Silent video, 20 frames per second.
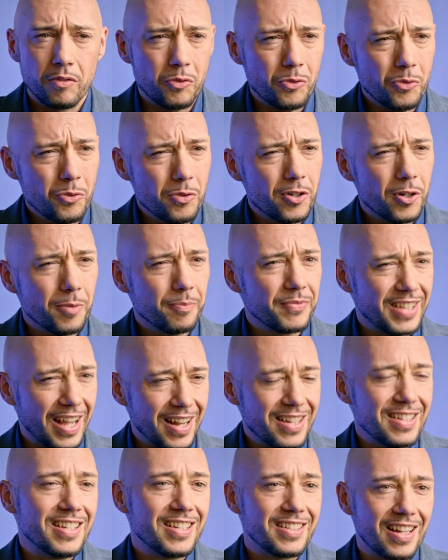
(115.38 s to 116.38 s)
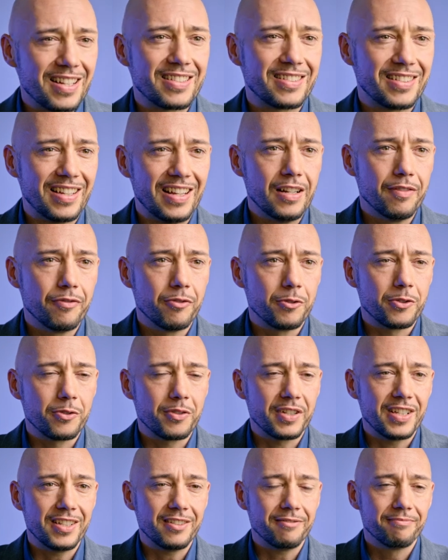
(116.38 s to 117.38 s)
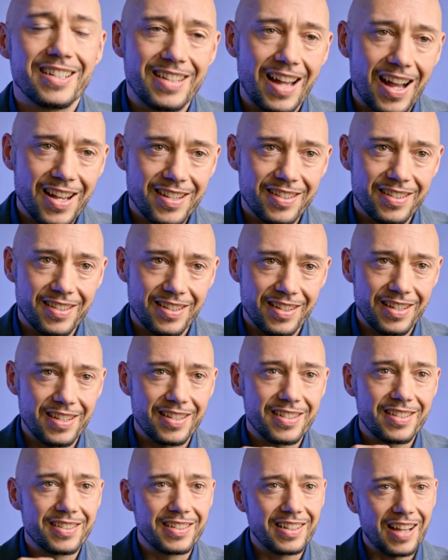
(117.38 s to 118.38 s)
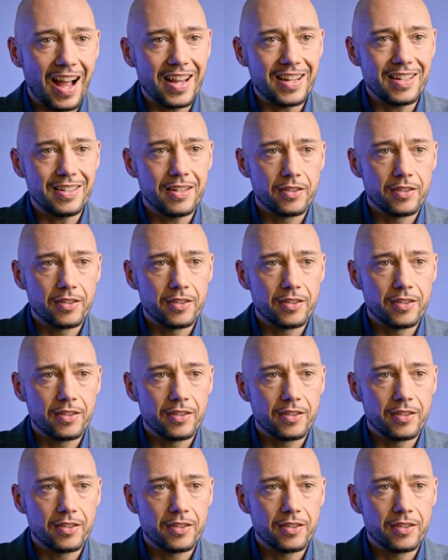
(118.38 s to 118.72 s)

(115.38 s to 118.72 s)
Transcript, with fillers: nur um dann nicht ans Telefon zu gehen? Das ist kein